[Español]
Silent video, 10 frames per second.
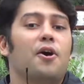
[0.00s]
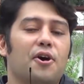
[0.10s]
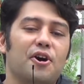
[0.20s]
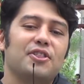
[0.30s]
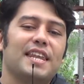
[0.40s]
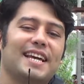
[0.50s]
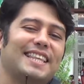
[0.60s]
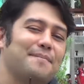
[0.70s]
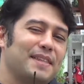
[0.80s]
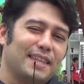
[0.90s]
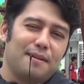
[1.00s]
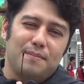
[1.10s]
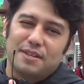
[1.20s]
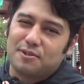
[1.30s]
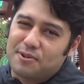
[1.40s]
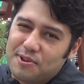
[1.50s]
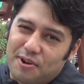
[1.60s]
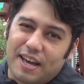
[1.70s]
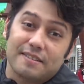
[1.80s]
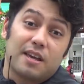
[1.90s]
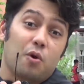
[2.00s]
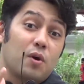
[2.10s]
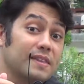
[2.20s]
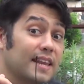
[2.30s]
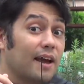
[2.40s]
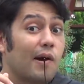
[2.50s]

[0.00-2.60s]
o directamente en mi estudio que se encuentra